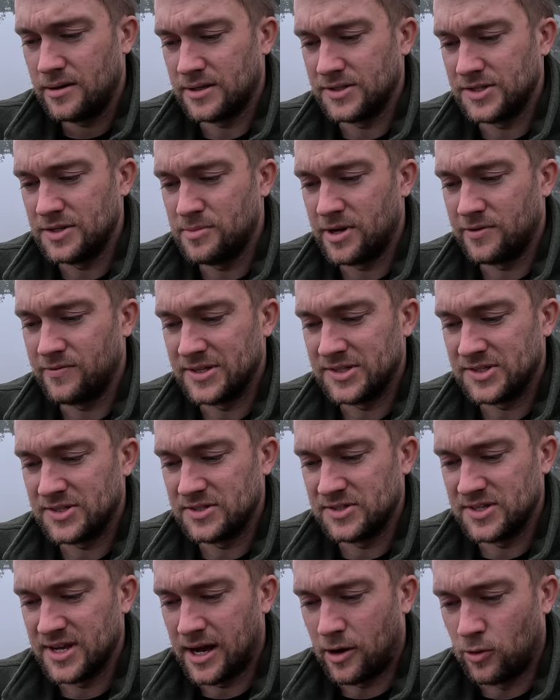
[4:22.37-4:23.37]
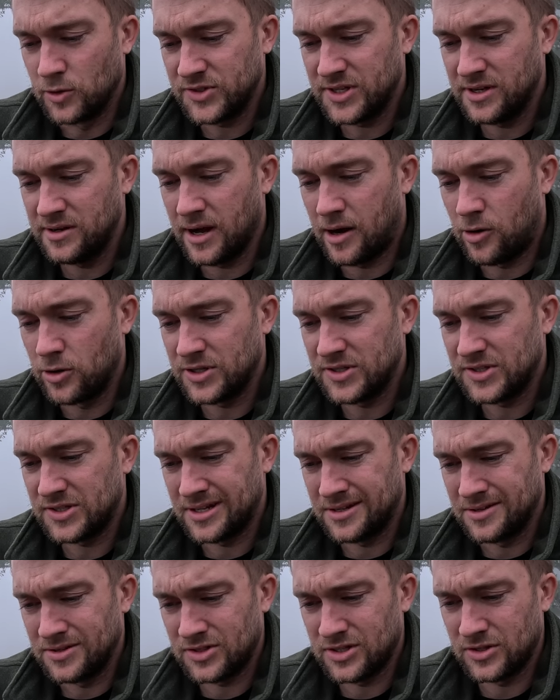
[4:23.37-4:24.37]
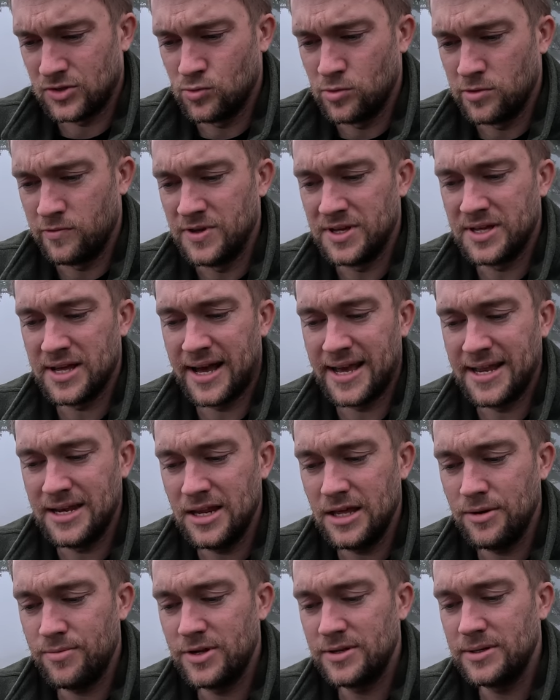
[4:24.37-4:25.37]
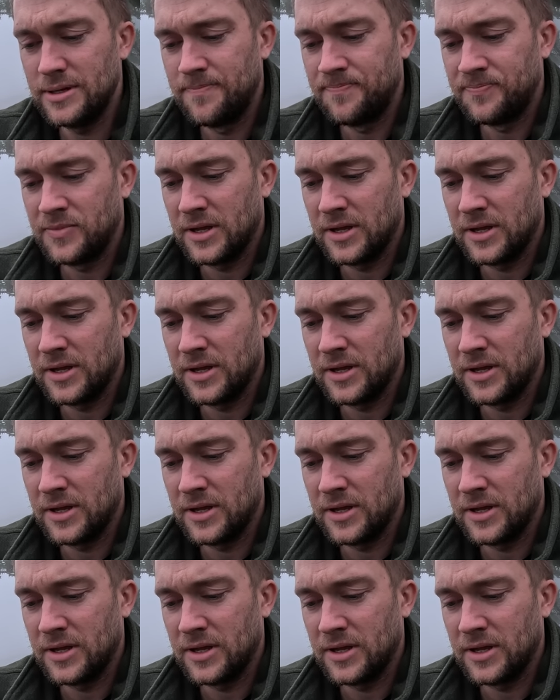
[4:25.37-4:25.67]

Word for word: Da sieht man, wenn es sehr ausgegraut ist, dann ist da so gut wie kein Nebel.